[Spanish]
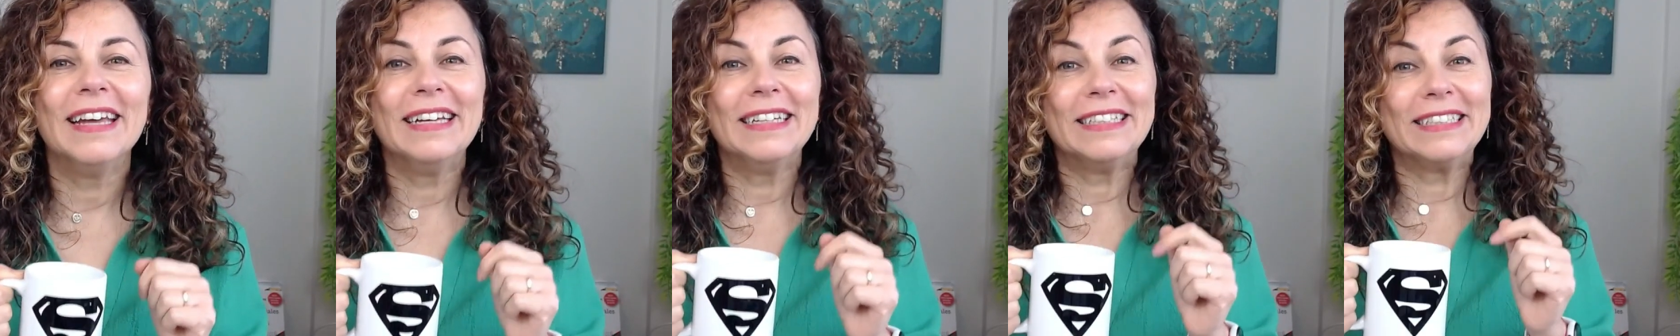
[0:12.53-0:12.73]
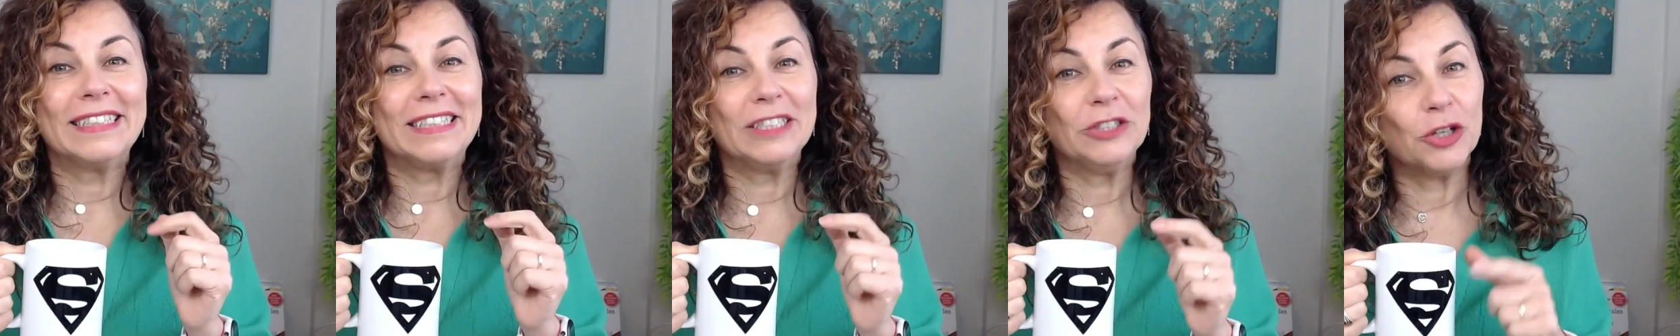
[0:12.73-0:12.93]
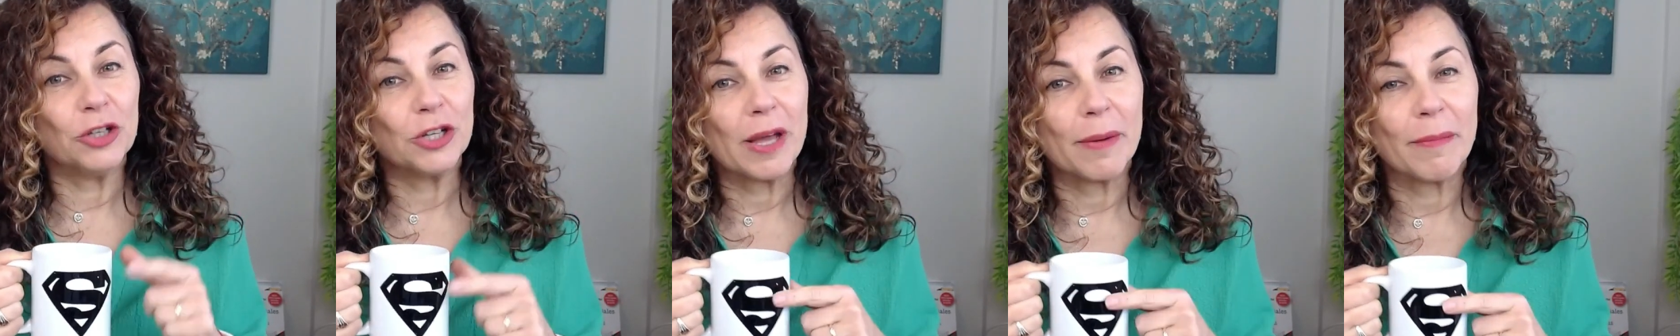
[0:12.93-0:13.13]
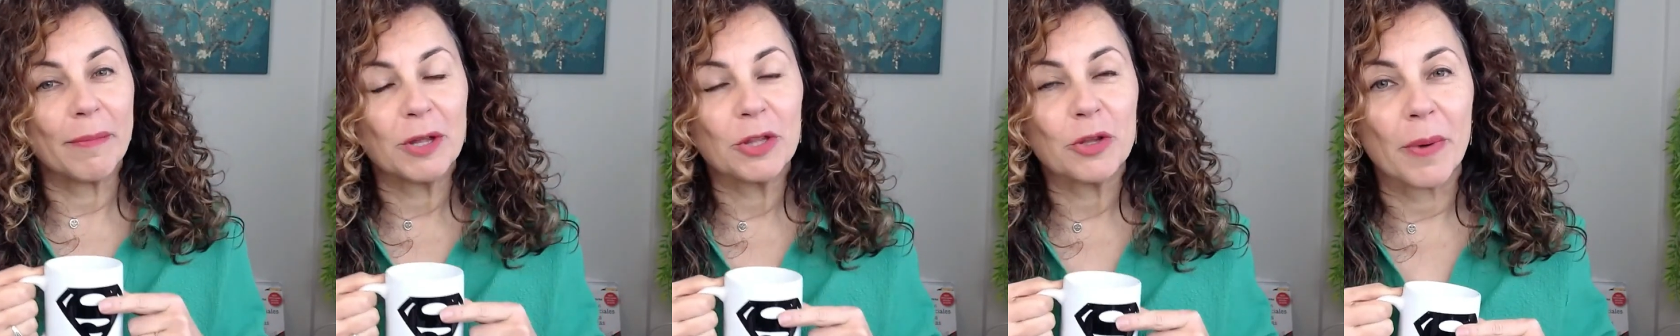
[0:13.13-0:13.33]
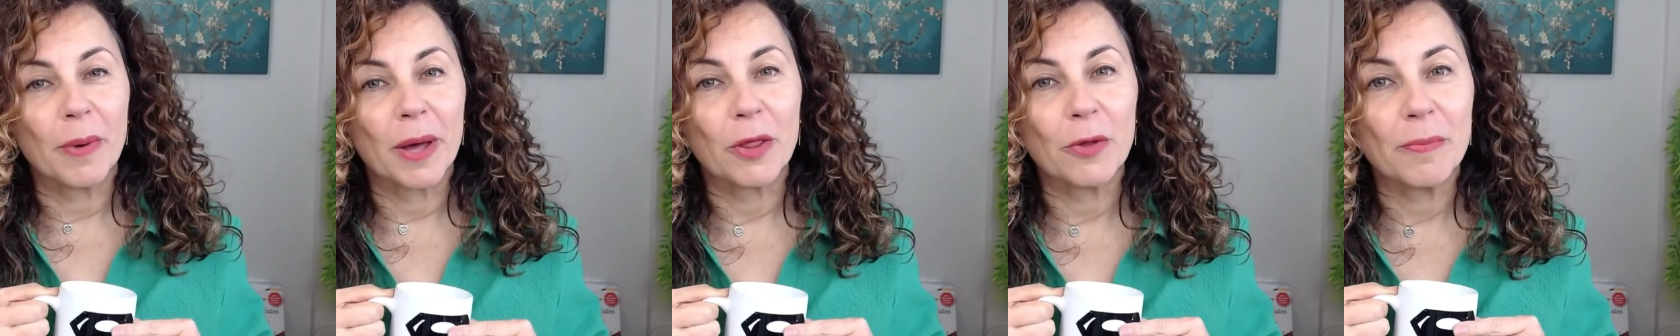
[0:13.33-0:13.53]
Yo ya me he
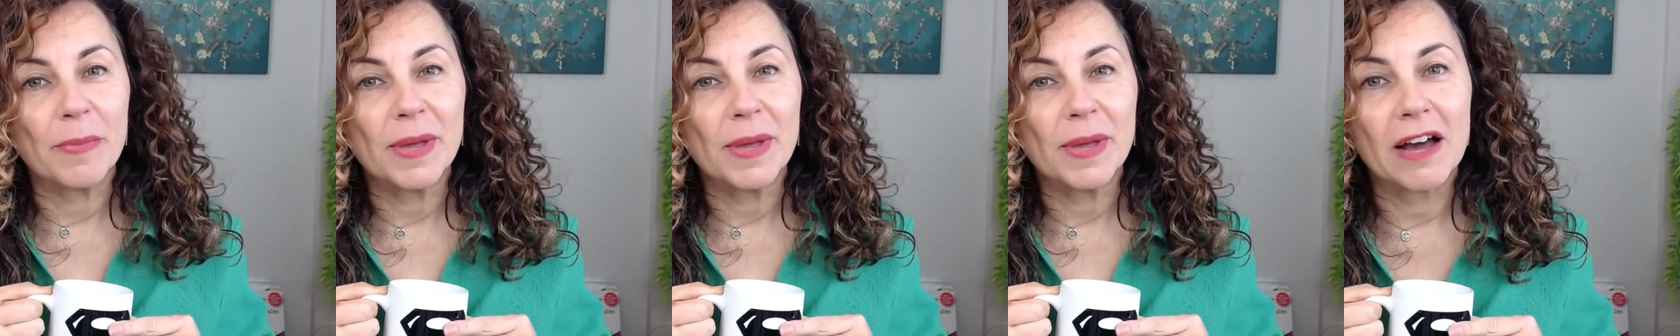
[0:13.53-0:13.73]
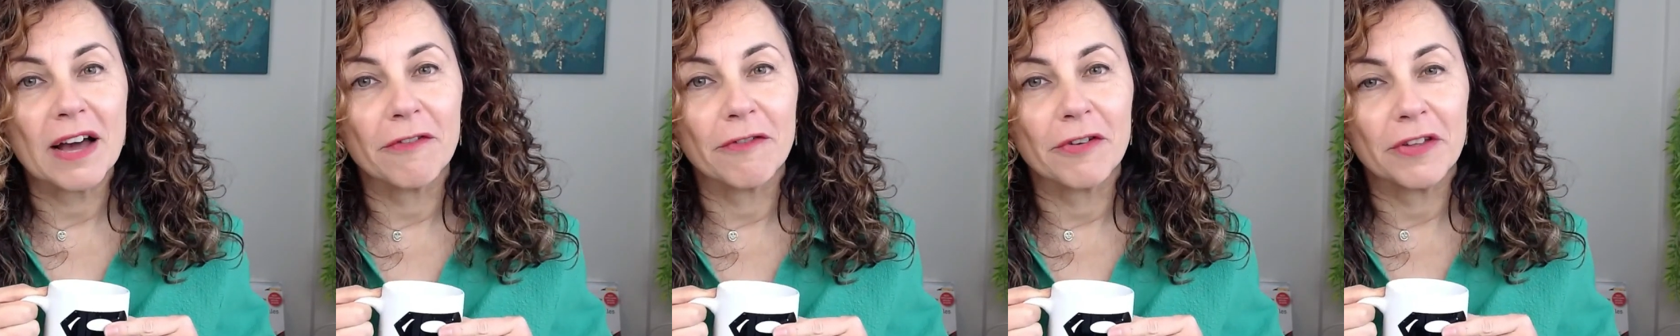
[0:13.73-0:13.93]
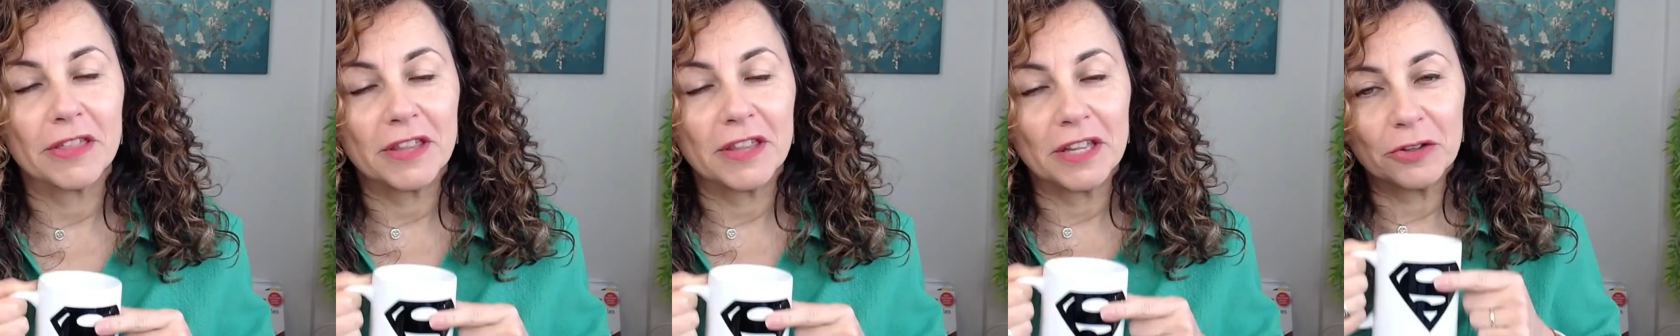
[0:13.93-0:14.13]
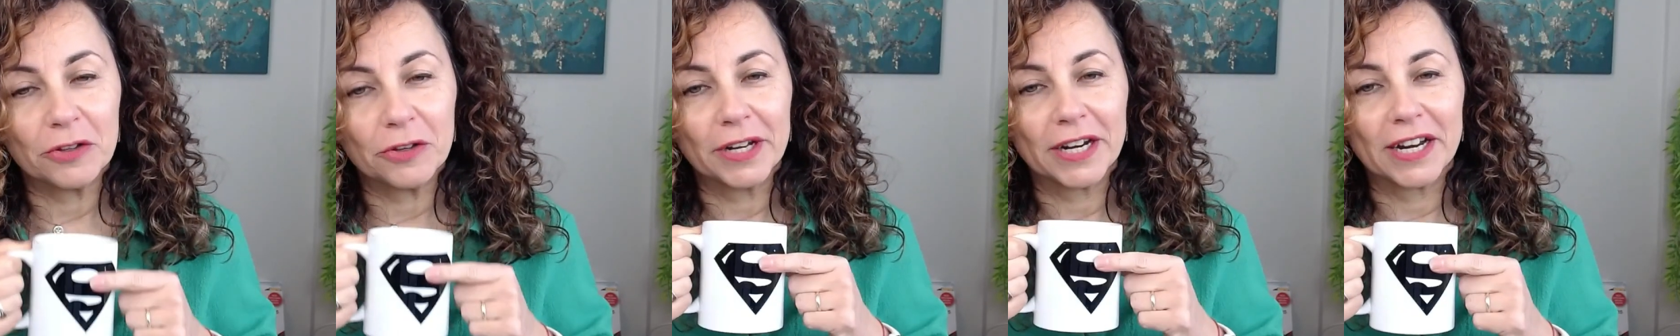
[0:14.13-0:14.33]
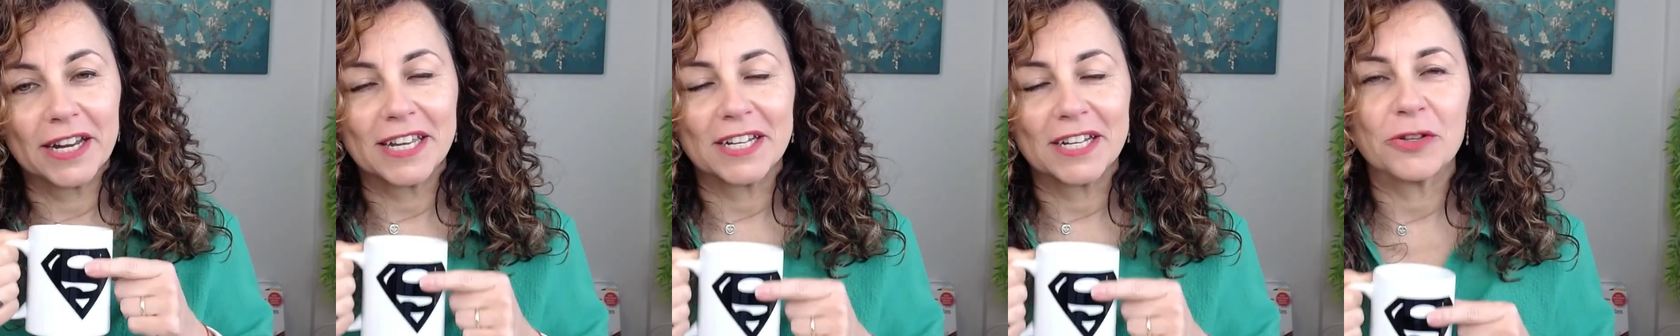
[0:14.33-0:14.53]
tomado mi cafecito,
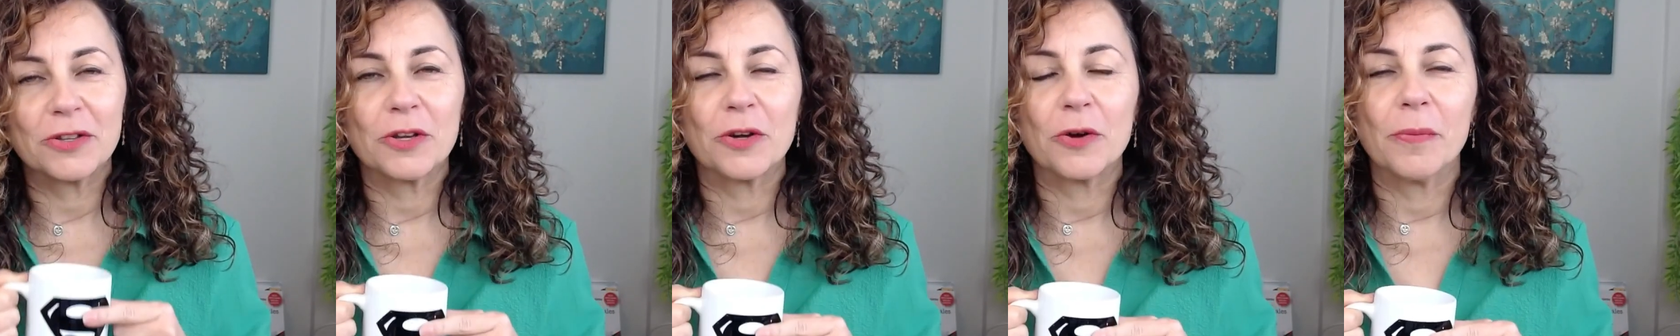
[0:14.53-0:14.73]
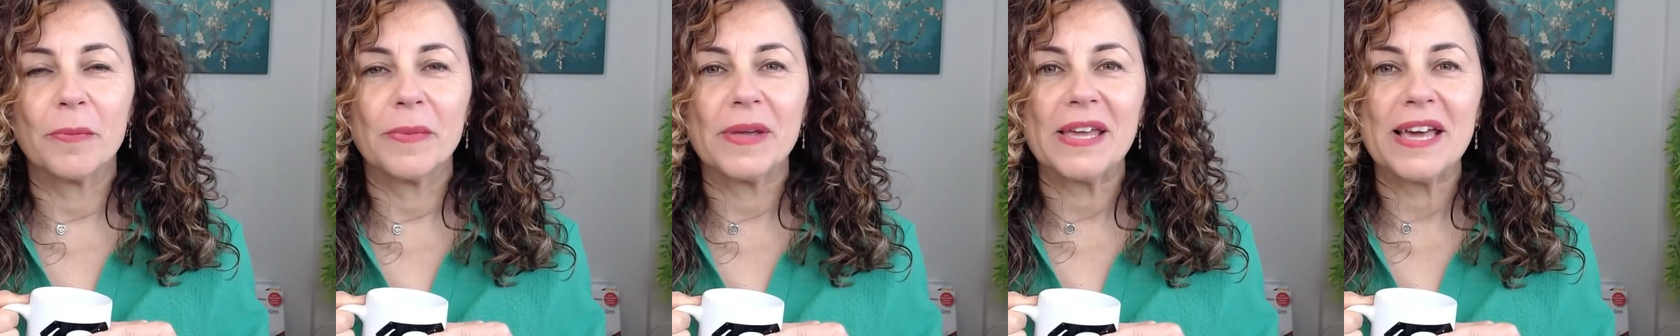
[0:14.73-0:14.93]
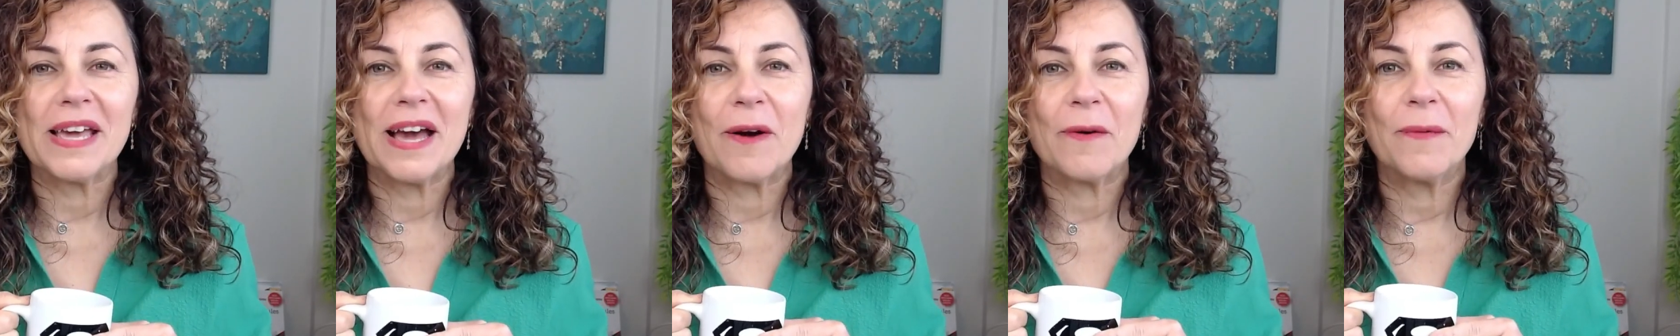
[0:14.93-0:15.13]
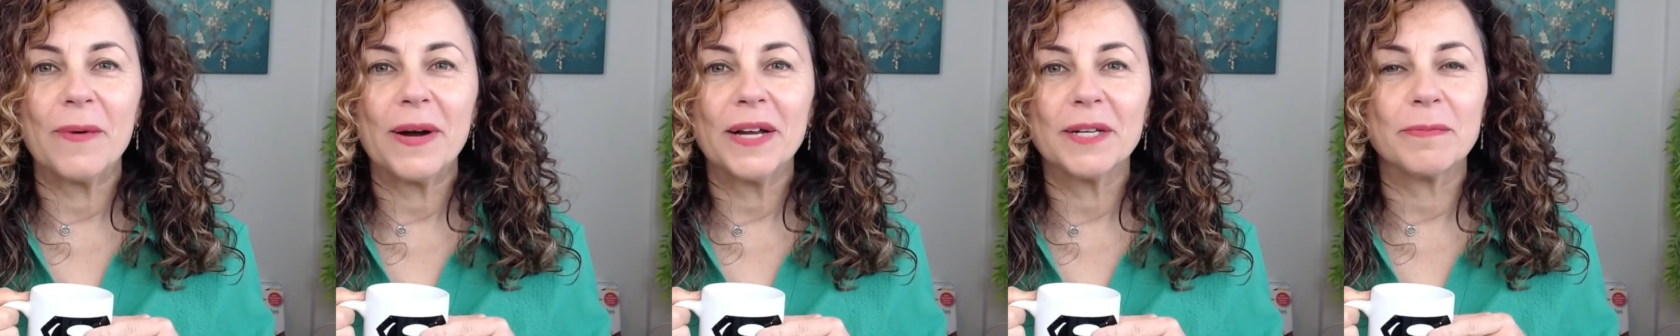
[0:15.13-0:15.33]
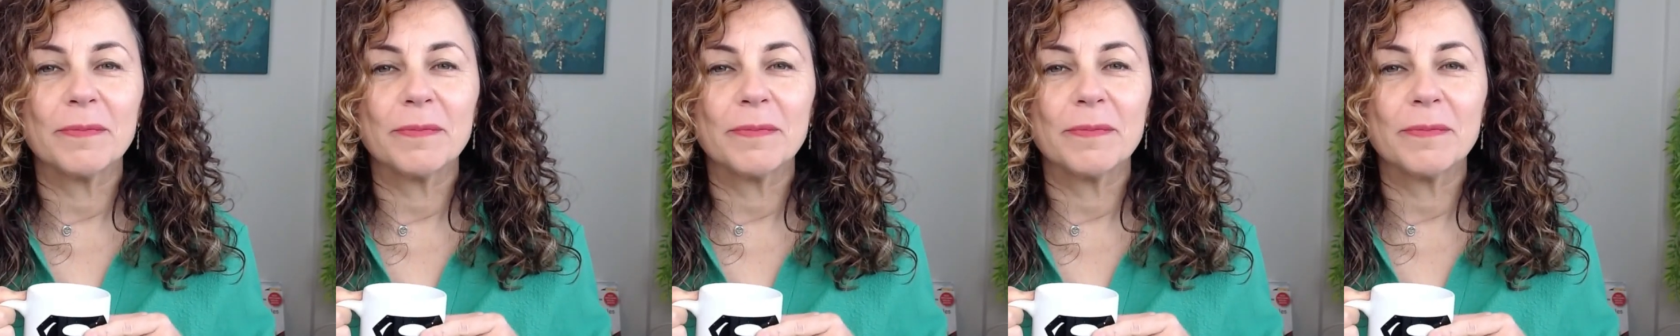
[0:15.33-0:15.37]
ahora ya estoy con mi agua.